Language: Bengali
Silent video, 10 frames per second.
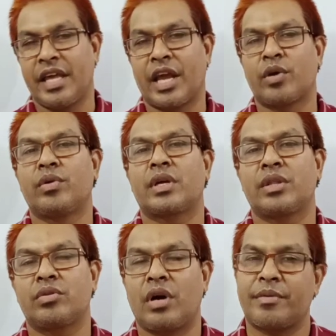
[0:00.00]
এগুলো
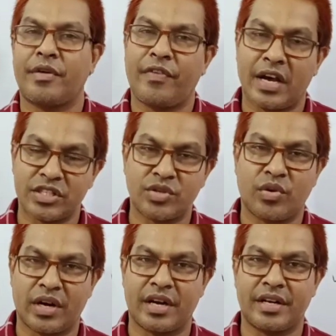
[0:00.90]
কিন্তু আমরা ফার্স্ট
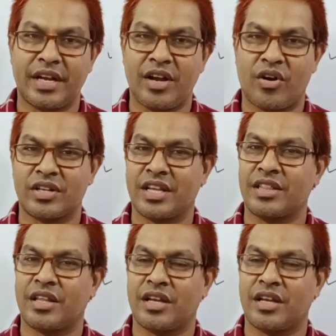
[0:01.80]
কোয়াডান্টে অর্থাৎ